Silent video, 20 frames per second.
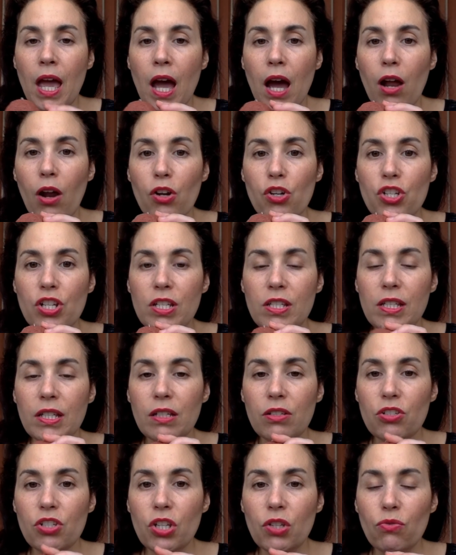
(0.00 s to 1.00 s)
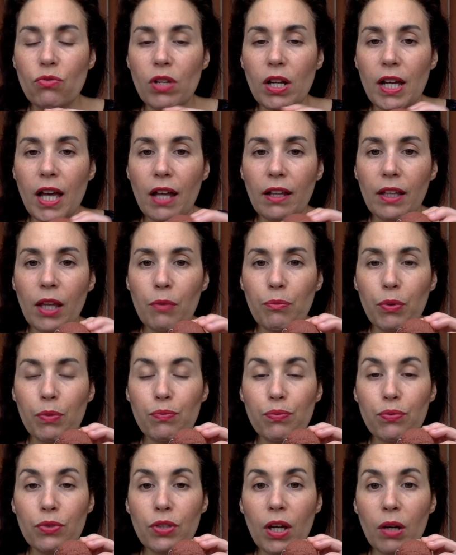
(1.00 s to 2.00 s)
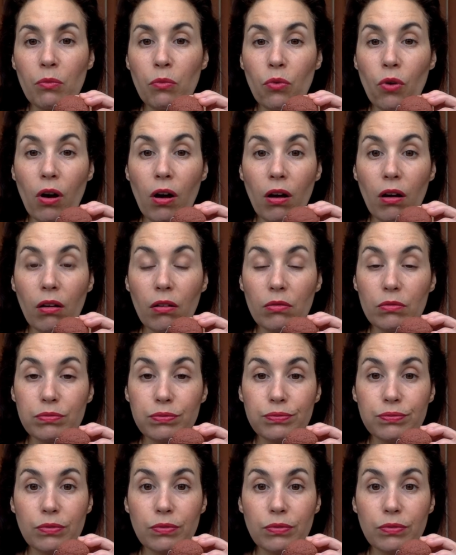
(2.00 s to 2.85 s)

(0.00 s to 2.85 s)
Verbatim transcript: Alors, j'ai dû la garder un peu plus d'un mois. Hein.